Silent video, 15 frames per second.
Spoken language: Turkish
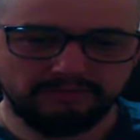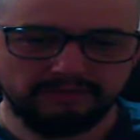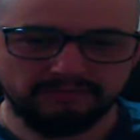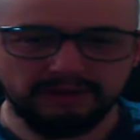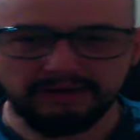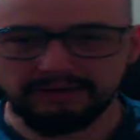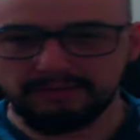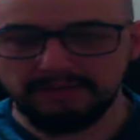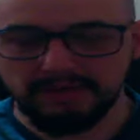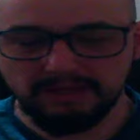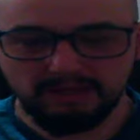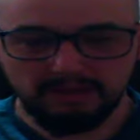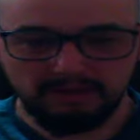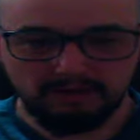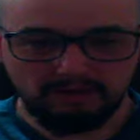bar demek
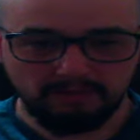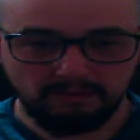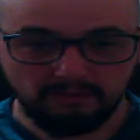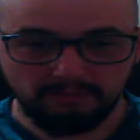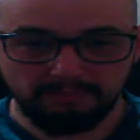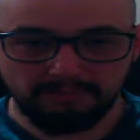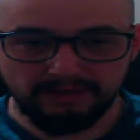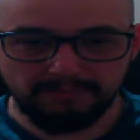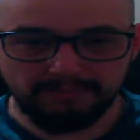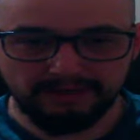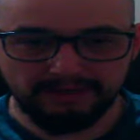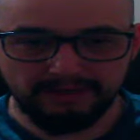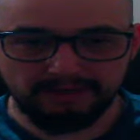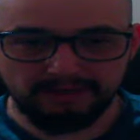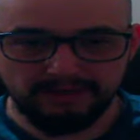10M para
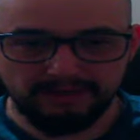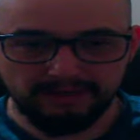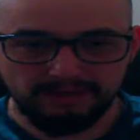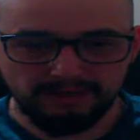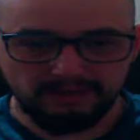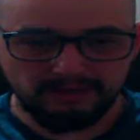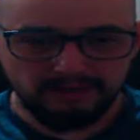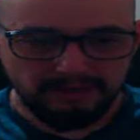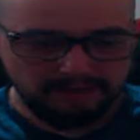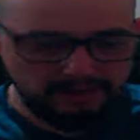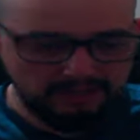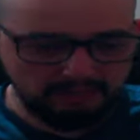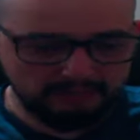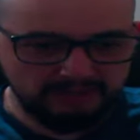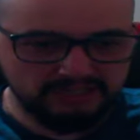demek.
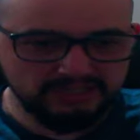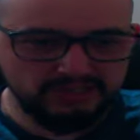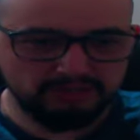NPC'den bu